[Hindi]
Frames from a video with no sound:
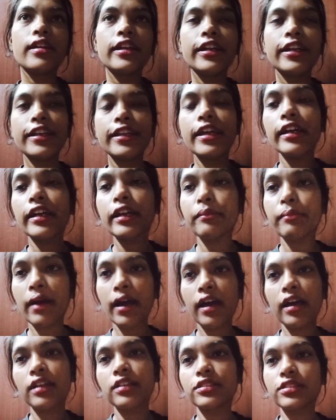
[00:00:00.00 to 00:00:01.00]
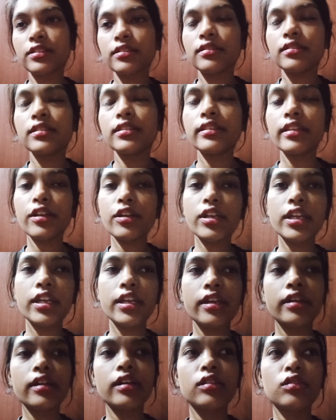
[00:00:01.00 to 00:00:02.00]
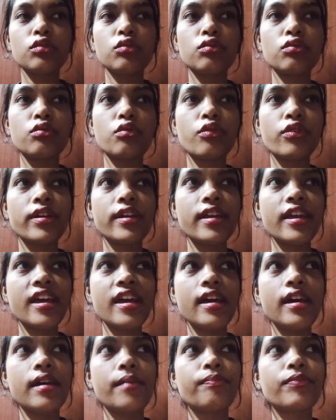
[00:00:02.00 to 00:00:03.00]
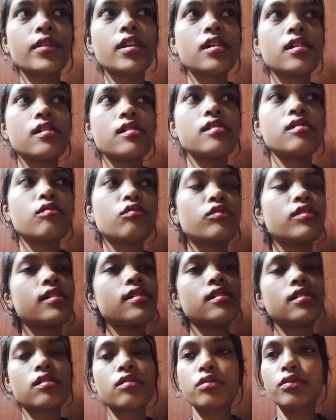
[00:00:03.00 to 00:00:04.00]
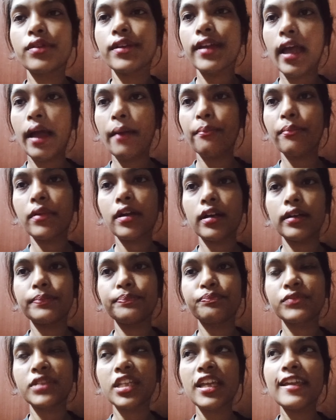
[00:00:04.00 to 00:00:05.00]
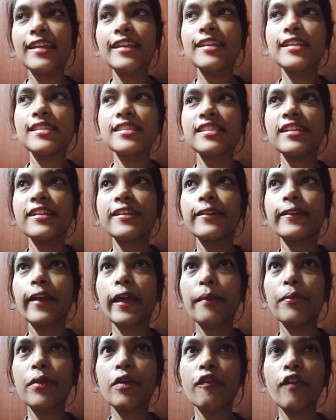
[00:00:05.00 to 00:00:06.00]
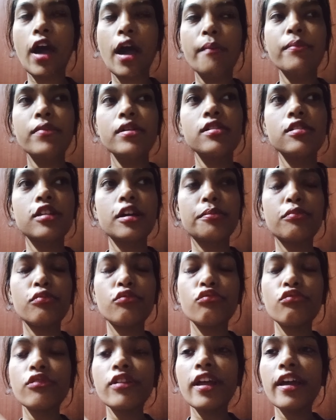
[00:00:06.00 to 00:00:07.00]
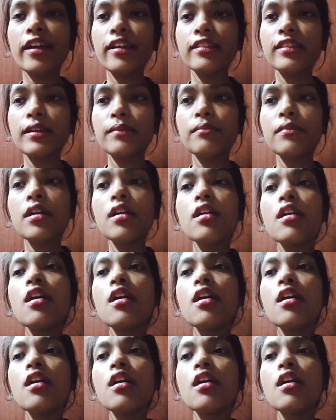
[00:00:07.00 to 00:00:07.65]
इंडिया के बाहर देखिएगा तो हो गया उधर हो गया आपका एशियन टाइप का वहाँ पे इसका पूरा एकदम